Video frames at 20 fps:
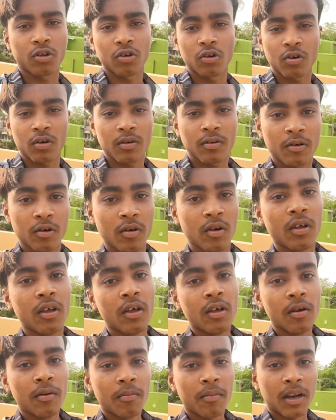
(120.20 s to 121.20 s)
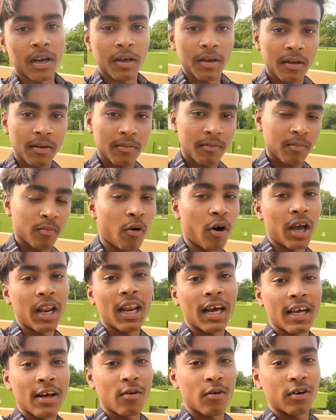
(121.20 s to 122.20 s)
কত মানে ভয়
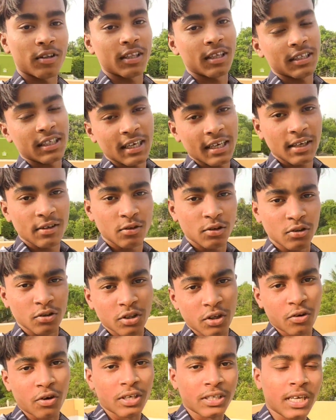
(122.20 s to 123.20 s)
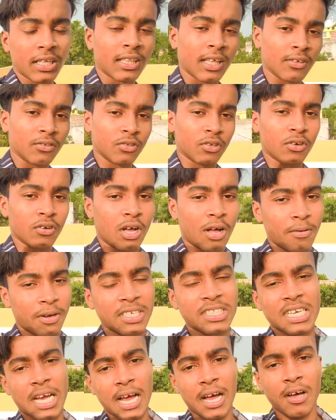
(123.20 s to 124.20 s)
লাগে করতে যে কিছু যদি হয়ে যায় তার জন্য
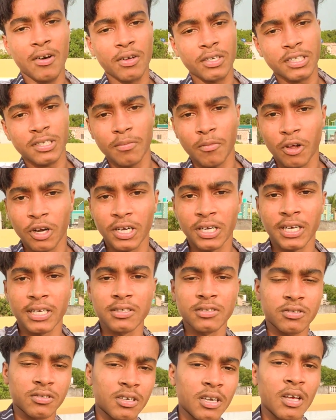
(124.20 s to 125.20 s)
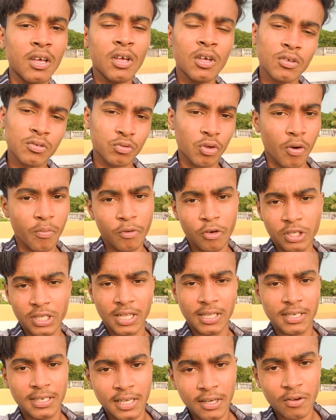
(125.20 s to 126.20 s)
আমার যা হয়েছে মনিটাইজ সবই ওই
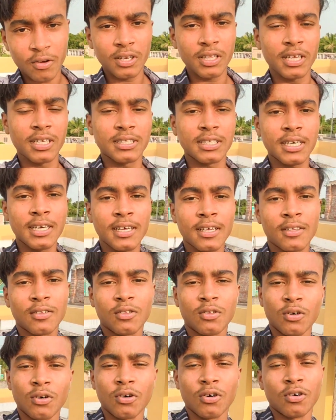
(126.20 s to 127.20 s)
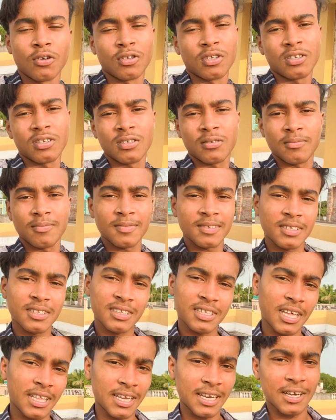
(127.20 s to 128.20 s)
দাদাটাই করে দিয়েছে তো
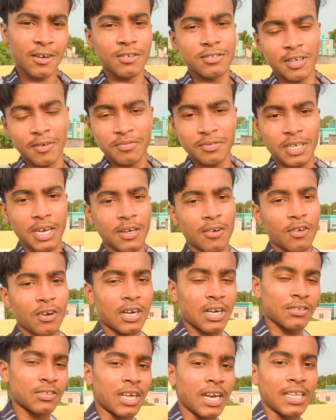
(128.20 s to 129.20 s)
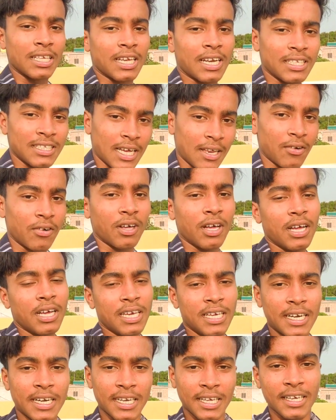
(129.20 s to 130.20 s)
দাদাটাকে সাবস্ক্রাইব করে নাও যারা যারা জানো না
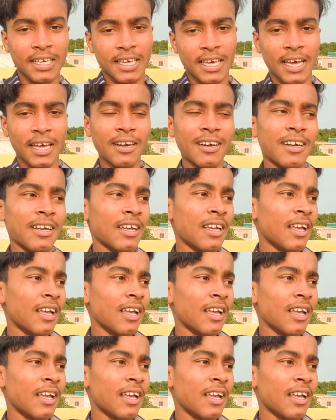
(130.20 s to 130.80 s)
এডিটিং জ্ঞান